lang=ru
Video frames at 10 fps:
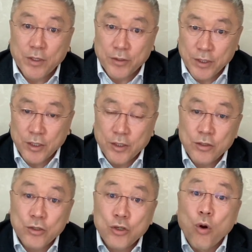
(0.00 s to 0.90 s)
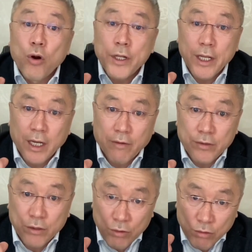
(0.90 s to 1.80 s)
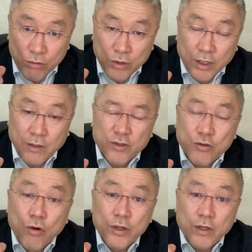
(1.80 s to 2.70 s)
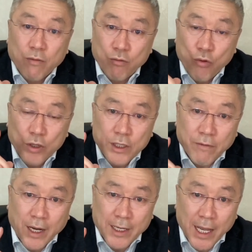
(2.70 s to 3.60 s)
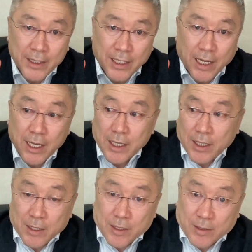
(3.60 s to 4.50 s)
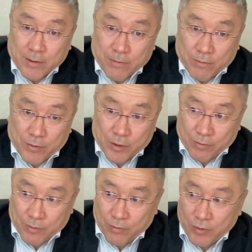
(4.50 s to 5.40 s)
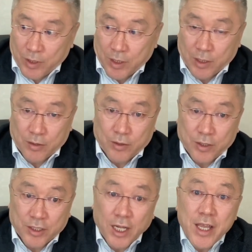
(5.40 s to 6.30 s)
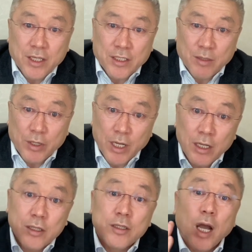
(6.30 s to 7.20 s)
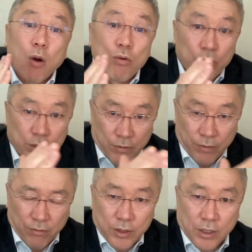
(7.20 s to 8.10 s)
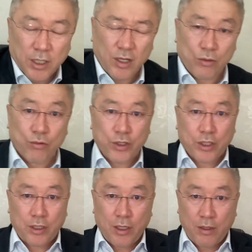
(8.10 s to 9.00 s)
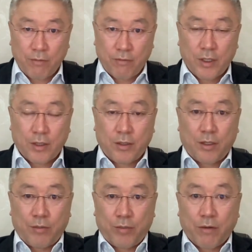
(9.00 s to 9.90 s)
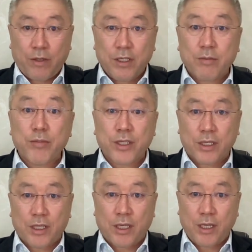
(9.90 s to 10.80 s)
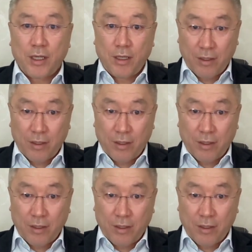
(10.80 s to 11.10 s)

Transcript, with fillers: здесь школьников, не то что студентов, школьников в год два раза э, э, это занятия забирают, на улицы выводят, учат это, проводить митинги,